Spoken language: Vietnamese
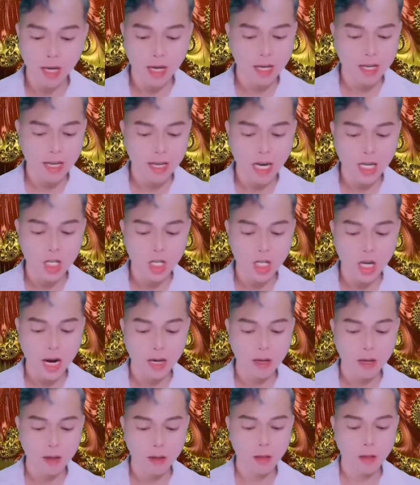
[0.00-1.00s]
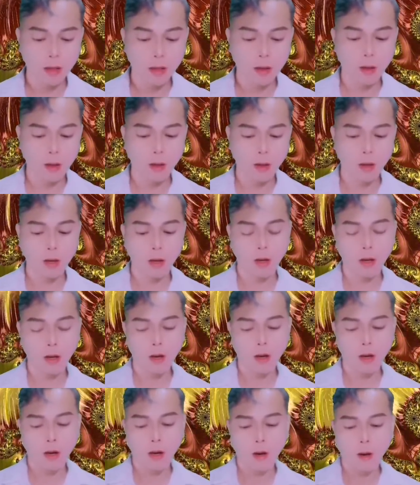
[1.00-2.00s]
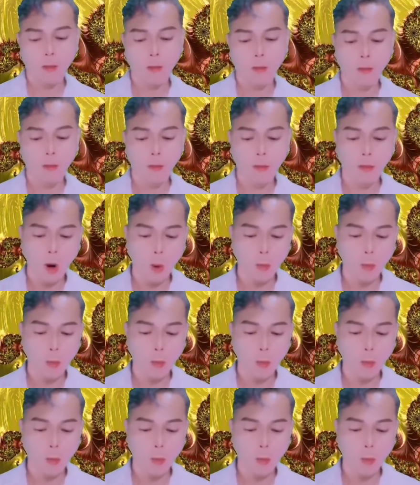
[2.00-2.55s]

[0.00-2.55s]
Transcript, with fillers: Tôi cũng không biết nữa. Cậu ấy